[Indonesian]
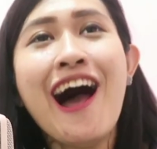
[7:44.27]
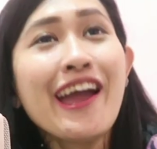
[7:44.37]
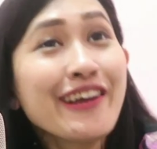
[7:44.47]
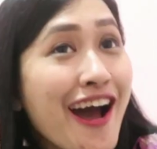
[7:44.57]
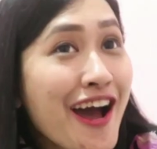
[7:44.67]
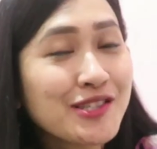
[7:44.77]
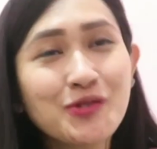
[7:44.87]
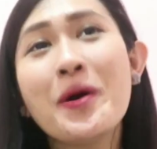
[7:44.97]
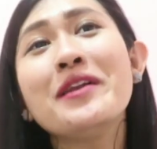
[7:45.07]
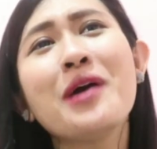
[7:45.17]
Hai
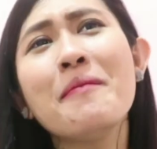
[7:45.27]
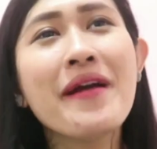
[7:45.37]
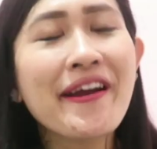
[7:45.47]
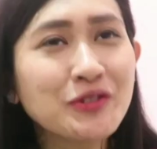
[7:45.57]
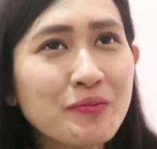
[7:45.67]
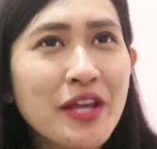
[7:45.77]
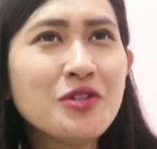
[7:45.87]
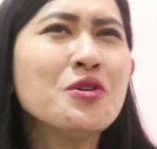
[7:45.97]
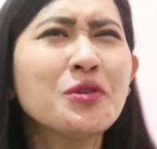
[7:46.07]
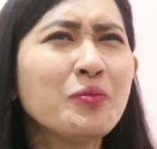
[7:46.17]
guys, welcome back to my
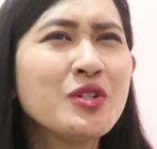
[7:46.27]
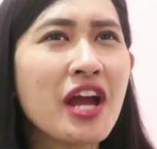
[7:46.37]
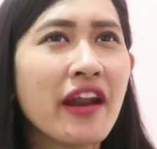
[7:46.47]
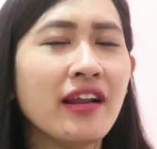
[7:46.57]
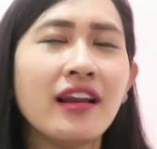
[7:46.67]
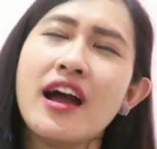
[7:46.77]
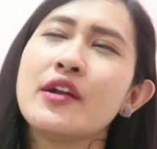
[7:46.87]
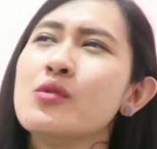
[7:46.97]
YouTube channel.